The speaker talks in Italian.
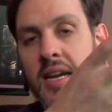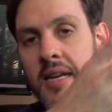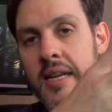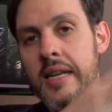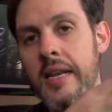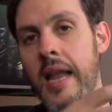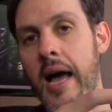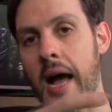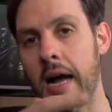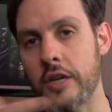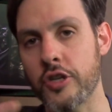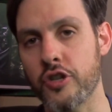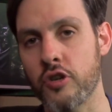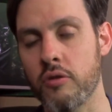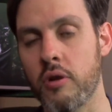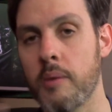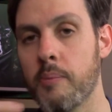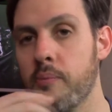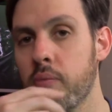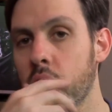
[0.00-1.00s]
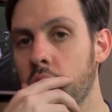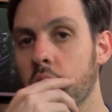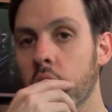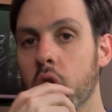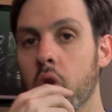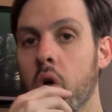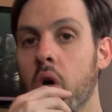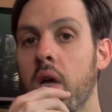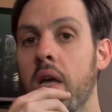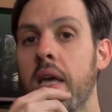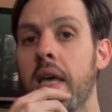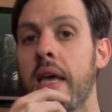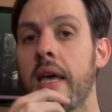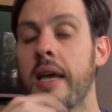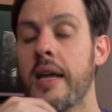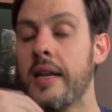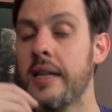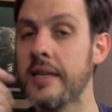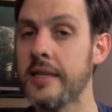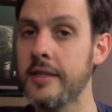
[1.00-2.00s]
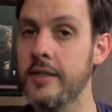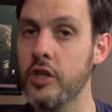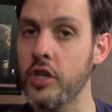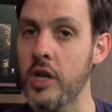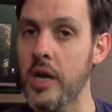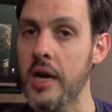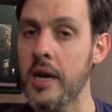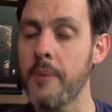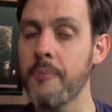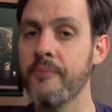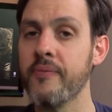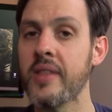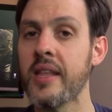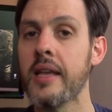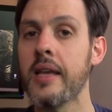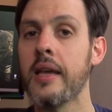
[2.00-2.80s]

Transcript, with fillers: rilasciano appunto energia,